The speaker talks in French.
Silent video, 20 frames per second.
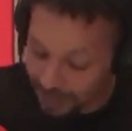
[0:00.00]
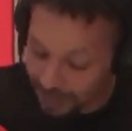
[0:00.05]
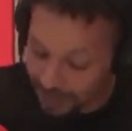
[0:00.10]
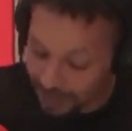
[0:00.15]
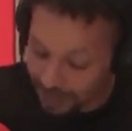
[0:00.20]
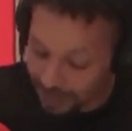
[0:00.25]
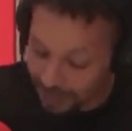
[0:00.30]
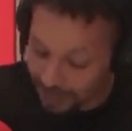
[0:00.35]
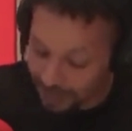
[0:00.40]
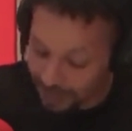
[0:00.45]
Ah,
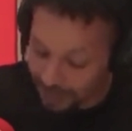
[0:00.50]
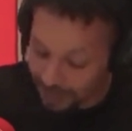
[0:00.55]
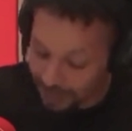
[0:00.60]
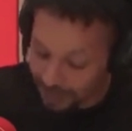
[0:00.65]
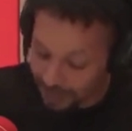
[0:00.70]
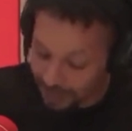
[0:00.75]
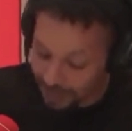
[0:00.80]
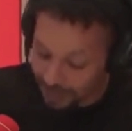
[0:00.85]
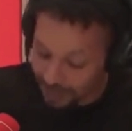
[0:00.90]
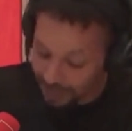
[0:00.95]

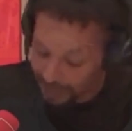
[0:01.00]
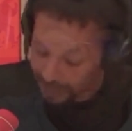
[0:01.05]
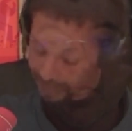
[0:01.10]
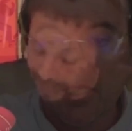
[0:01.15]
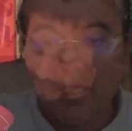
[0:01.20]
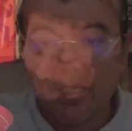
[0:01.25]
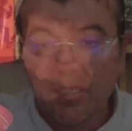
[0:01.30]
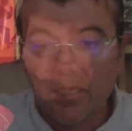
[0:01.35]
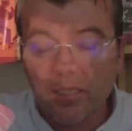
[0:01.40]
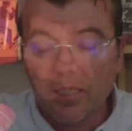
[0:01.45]
ah, ah,
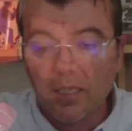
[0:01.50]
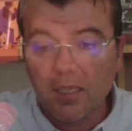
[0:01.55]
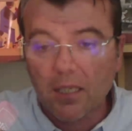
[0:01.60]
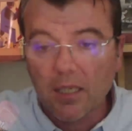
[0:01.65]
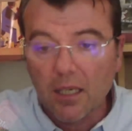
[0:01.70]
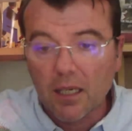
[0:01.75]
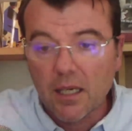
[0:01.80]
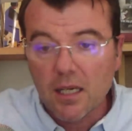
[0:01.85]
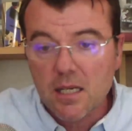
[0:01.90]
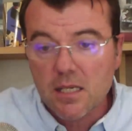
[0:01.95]
Rire
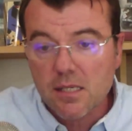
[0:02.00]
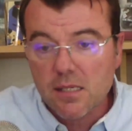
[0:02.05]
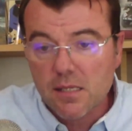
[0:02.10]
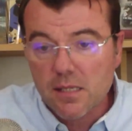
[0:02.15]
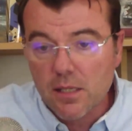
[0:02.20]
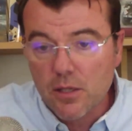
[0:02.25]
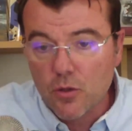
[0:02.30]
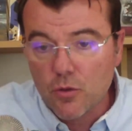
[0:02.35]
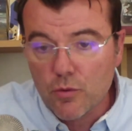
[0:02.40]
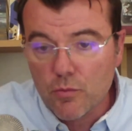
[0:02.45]
gras,
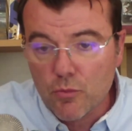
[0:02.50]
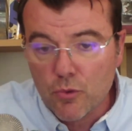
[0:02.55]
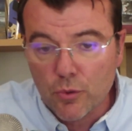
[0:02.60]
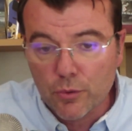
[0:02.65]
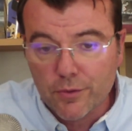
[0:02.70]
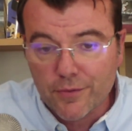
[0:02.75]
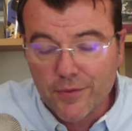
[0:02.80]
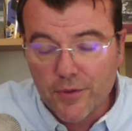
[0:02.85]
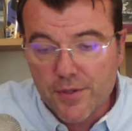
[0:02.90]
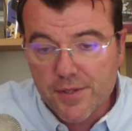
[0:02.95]
c'est l'humour
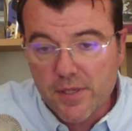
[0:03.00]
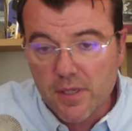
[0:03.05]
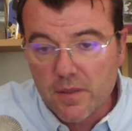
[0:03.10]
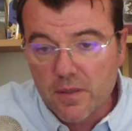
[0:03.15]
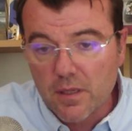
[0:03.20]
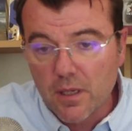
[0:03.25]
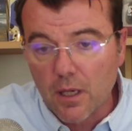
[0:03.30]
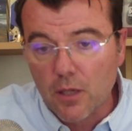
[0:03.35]
de France Inter.